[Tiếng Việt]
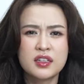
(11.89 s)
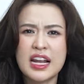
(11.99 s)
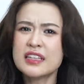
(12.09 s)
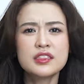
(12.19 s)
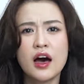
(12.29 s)

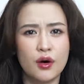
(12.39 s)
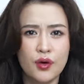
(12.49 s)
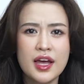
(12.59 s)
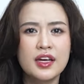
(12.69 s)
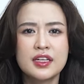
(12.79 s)
đáng sợ
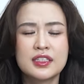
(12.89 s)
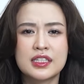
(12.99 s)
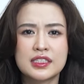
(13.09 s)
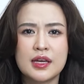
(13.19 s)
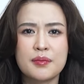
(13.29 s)
quá
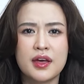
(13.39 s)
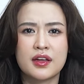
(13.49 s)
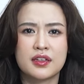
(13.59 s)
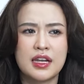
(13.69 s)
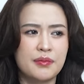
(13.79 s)
tại sao
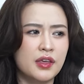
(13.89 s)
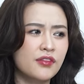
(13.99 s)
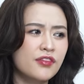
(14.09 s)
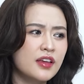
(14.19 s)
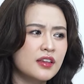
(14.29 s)
mà làm
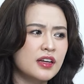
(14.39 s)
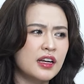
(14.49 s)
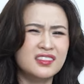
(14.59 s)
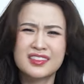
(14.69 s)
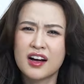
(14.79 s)
diễn viên như
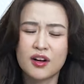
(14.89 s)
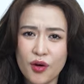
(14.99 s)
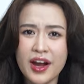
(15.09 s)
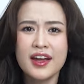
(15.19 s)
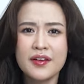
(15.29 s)
là cực
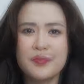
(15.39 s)
quá